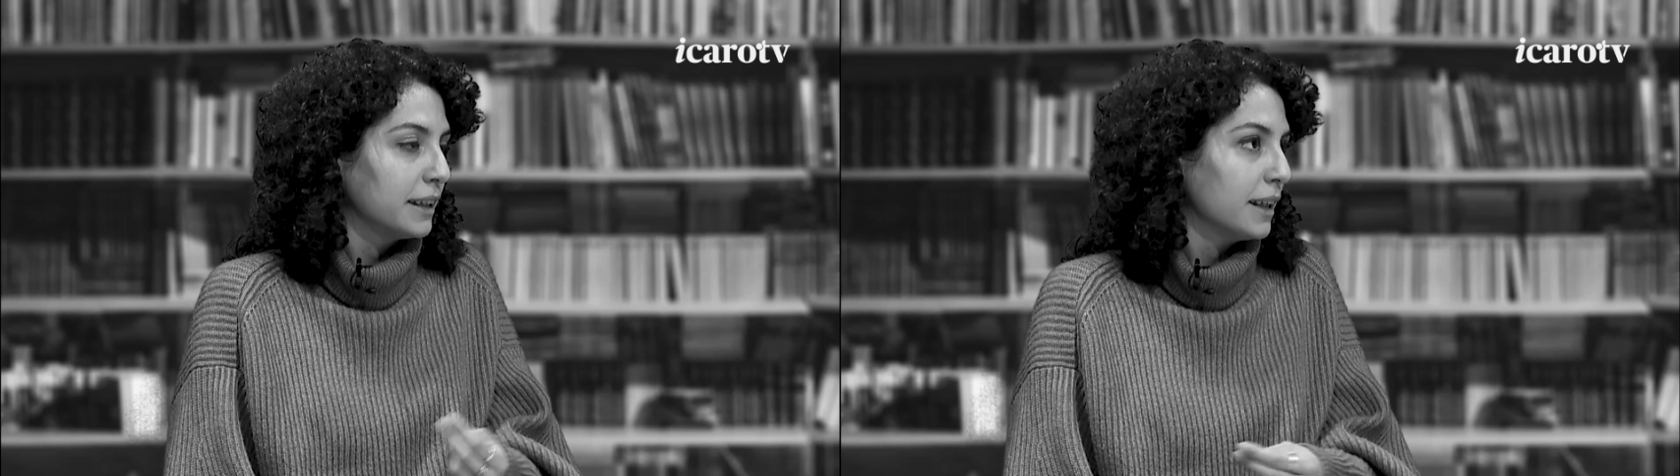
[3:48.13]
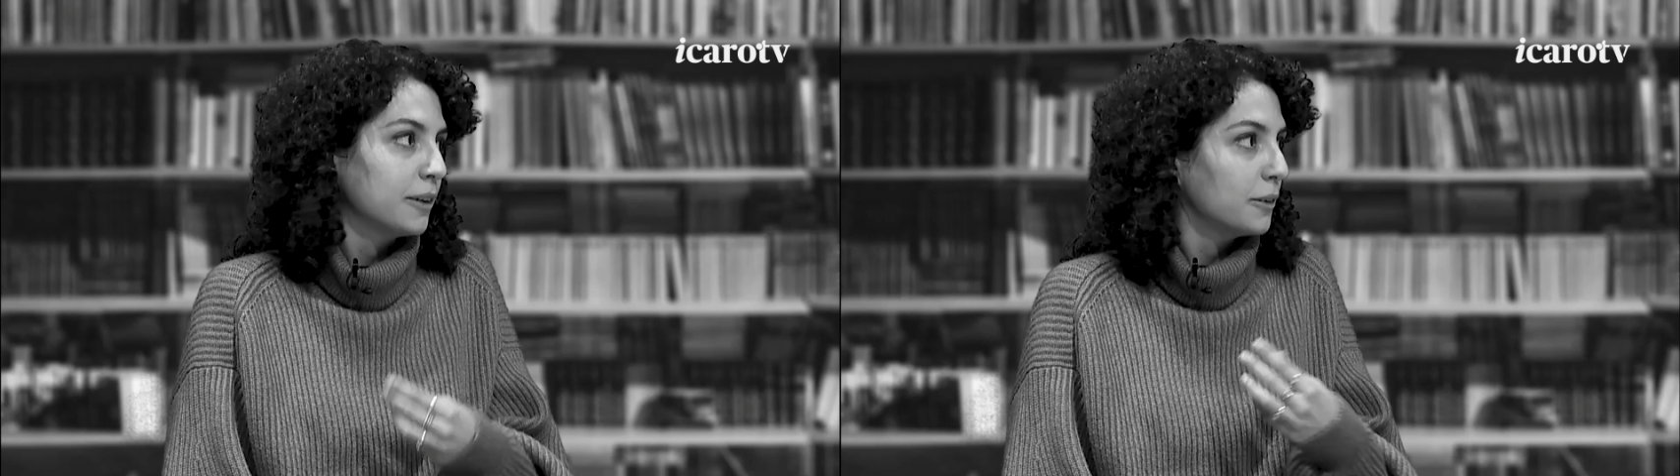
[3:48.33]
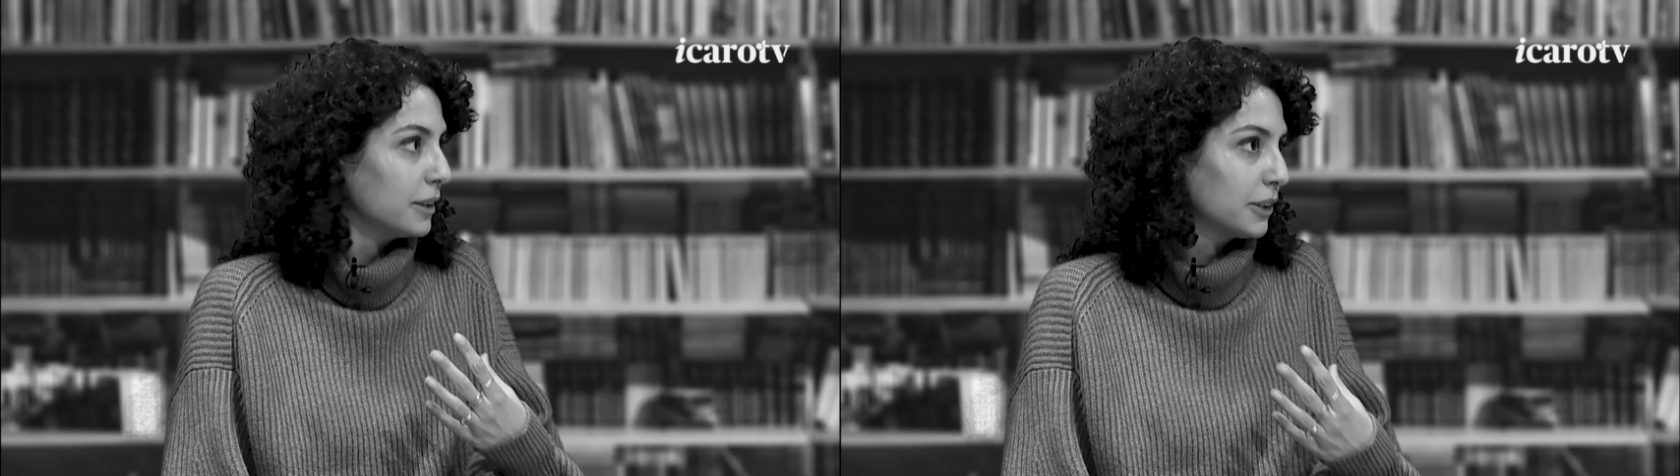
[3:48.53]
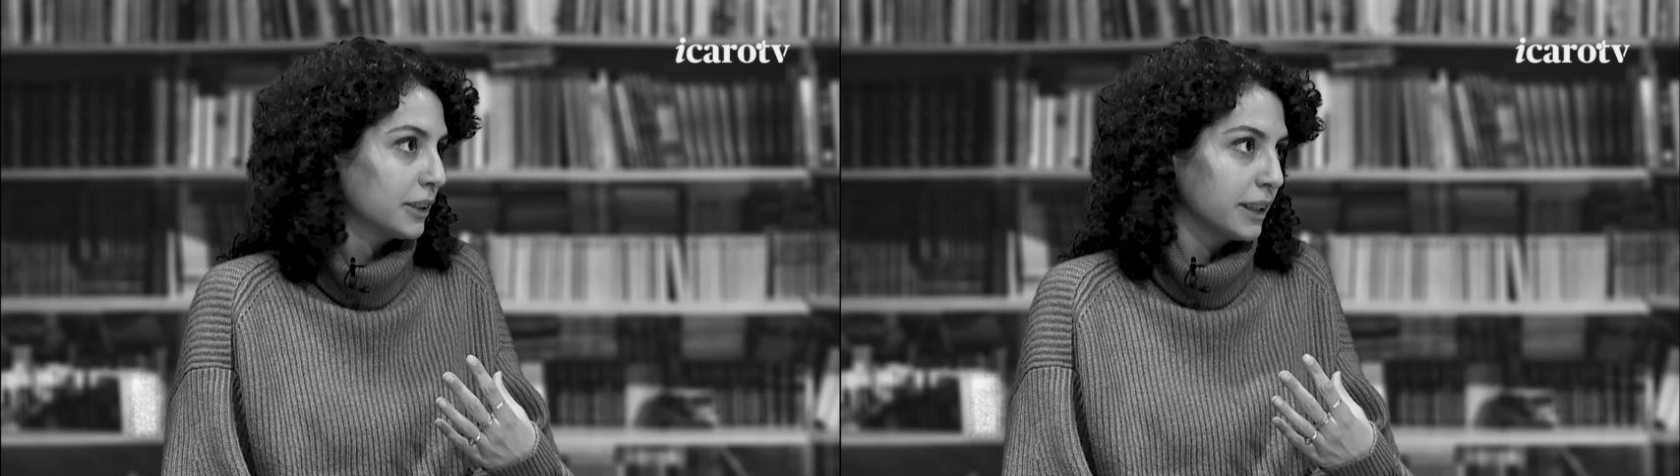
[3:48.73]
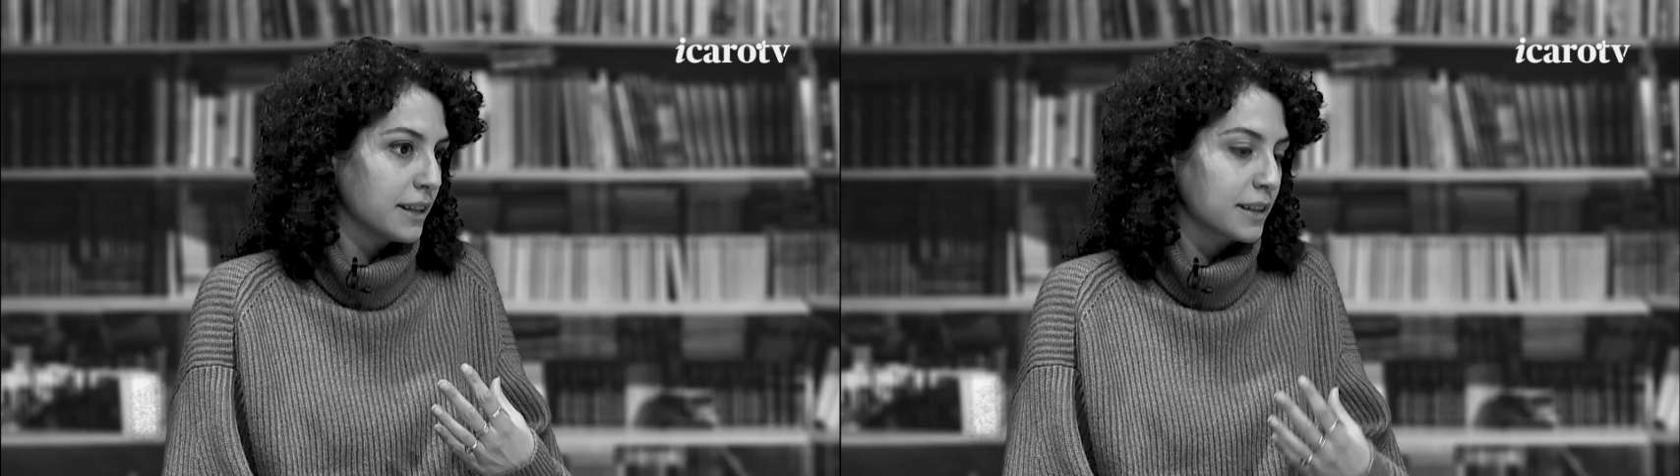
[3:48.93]

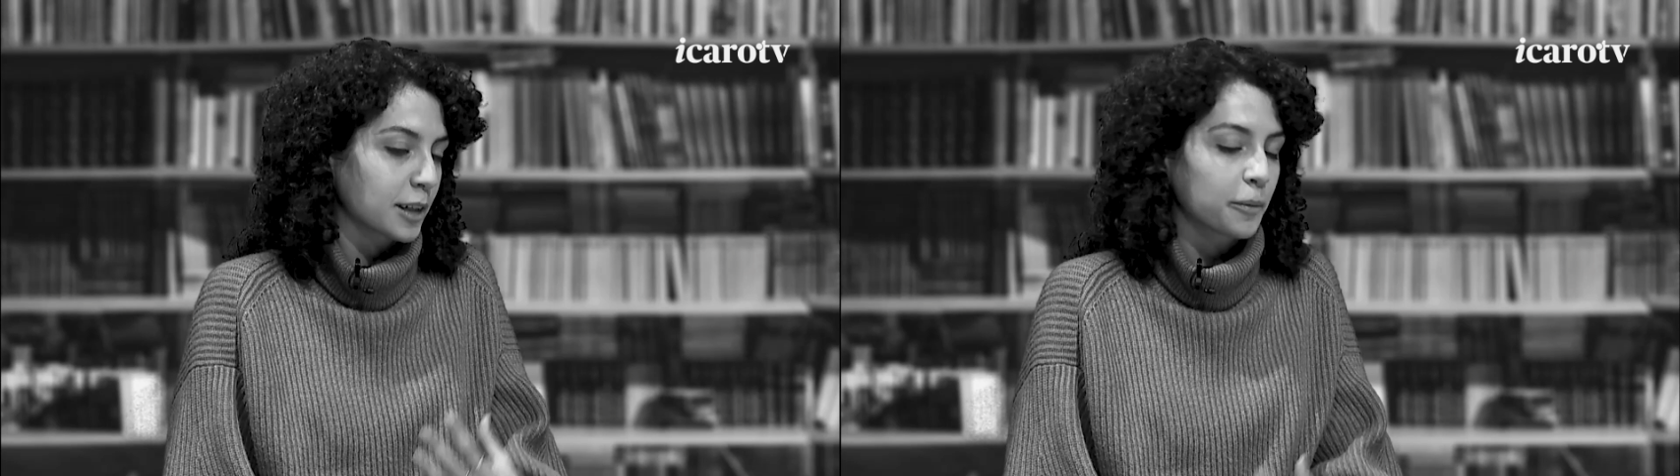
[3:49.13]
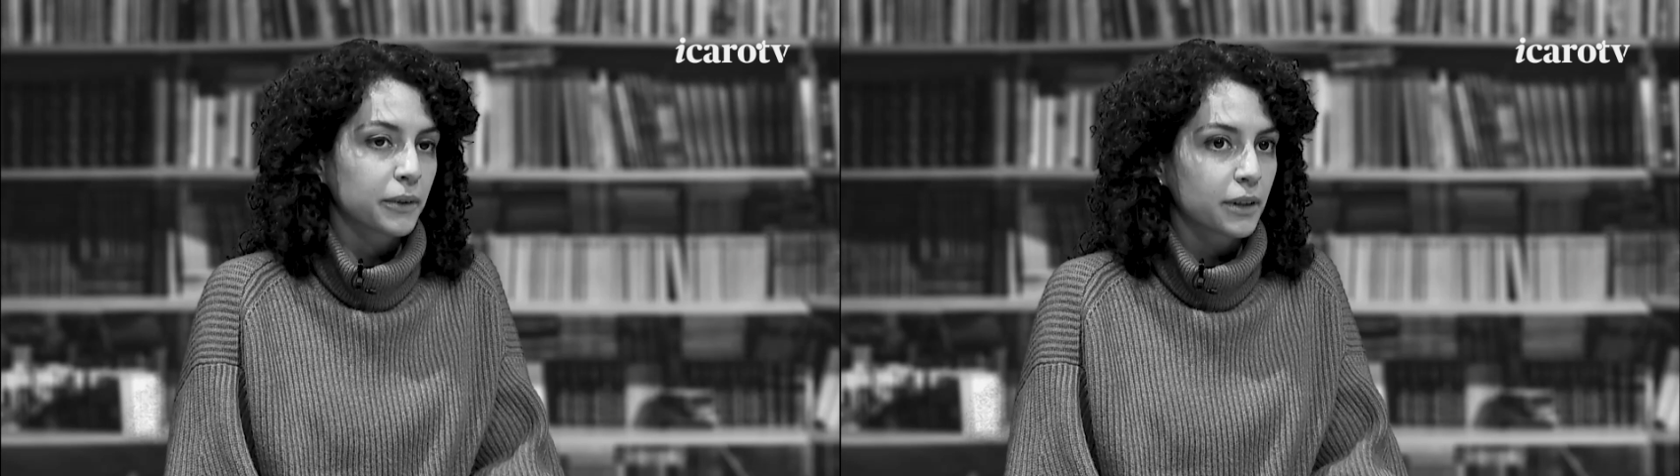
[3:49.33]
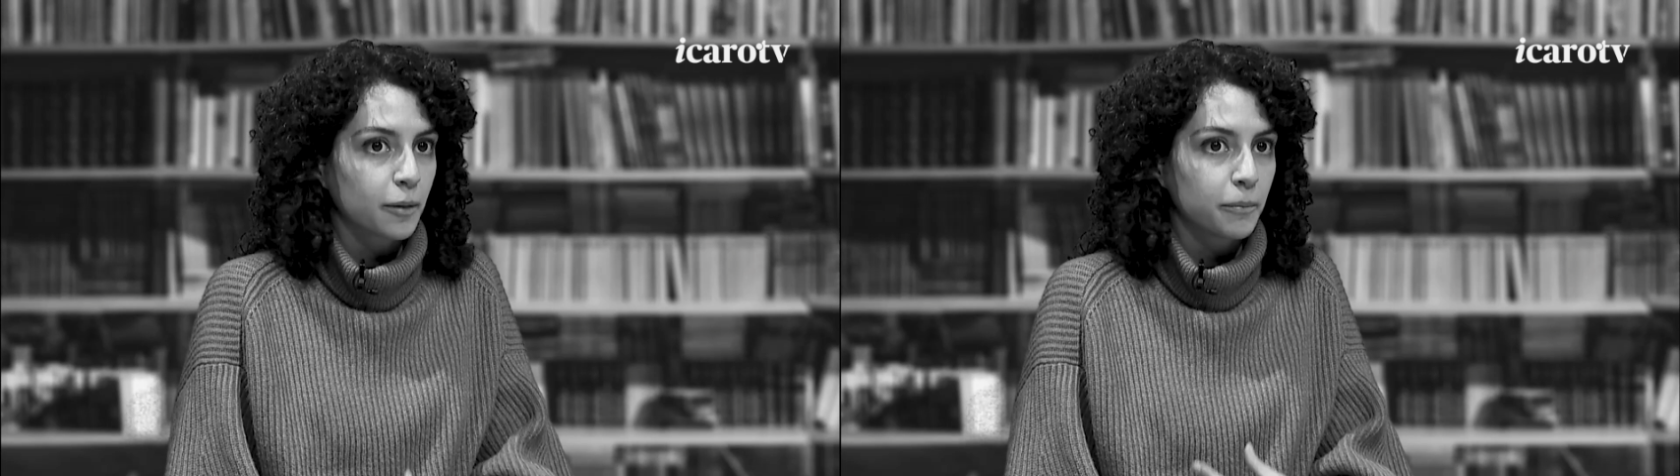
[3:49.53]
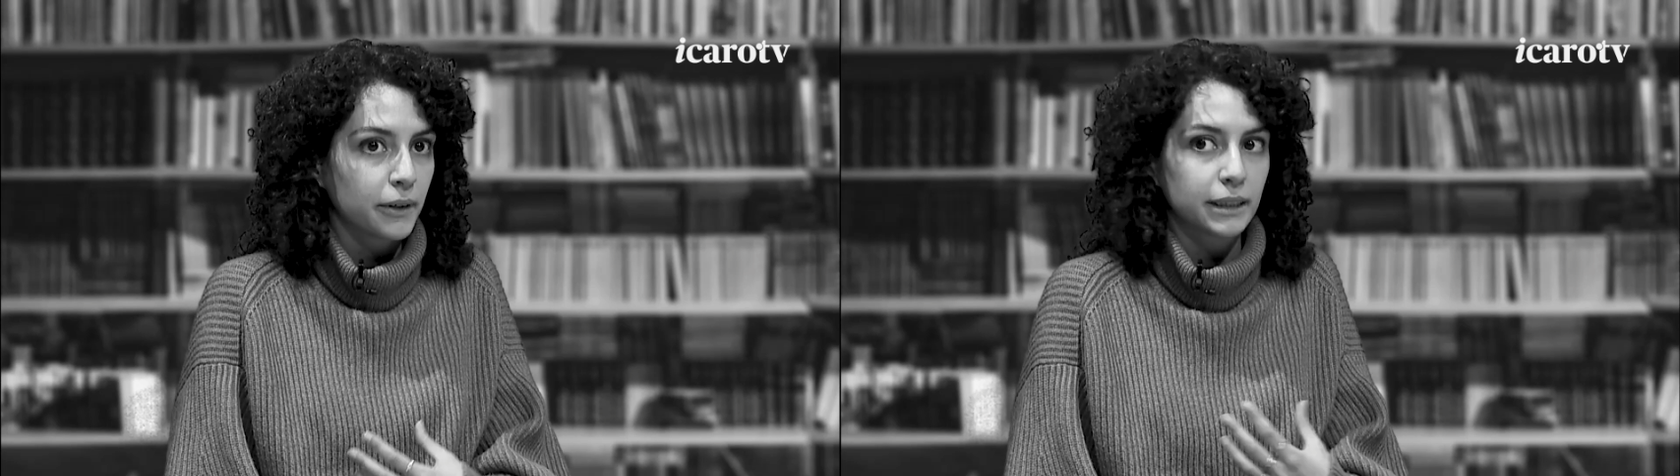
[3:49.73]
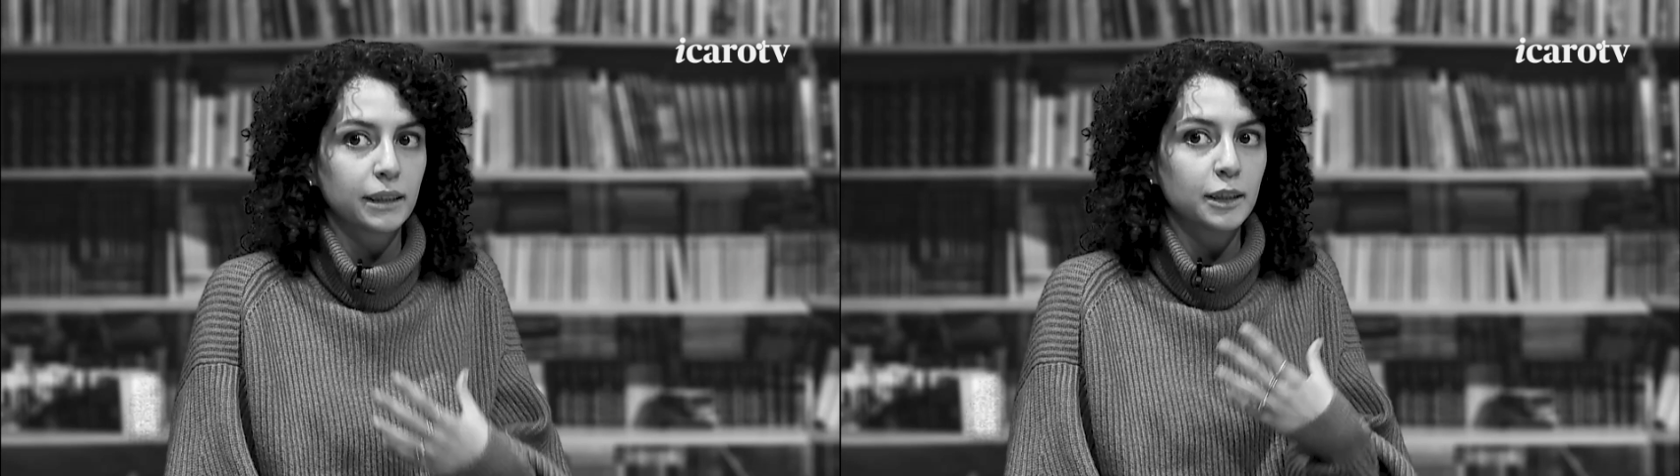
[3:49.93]
dell'adolescenza che potrebbero
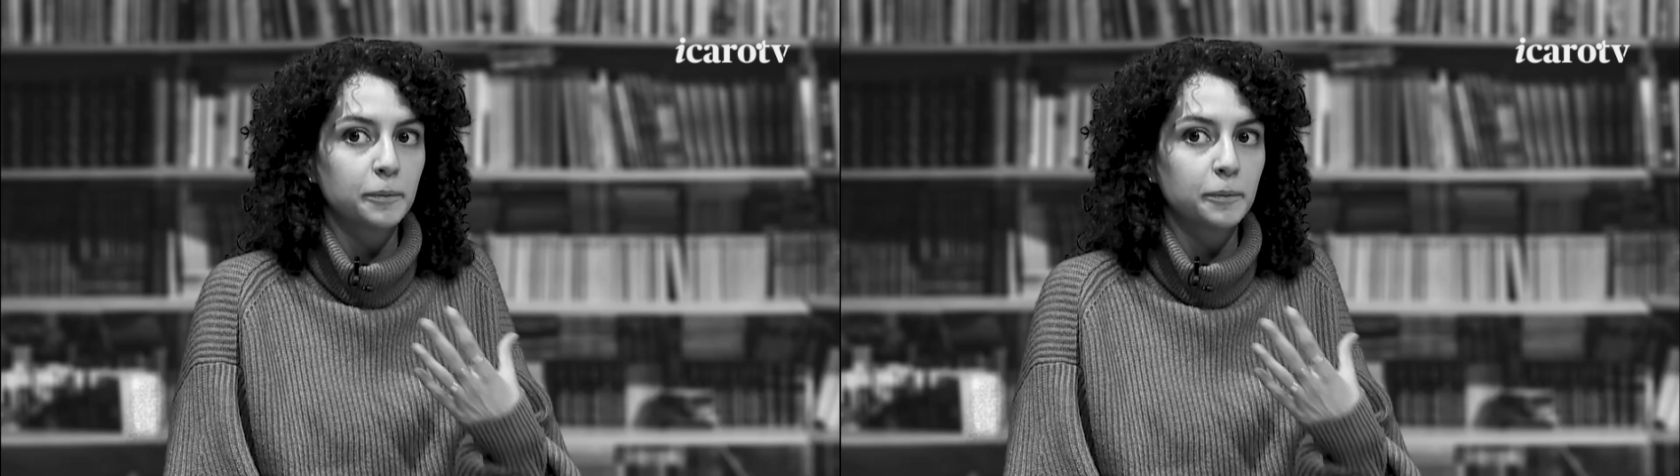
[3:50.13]
essere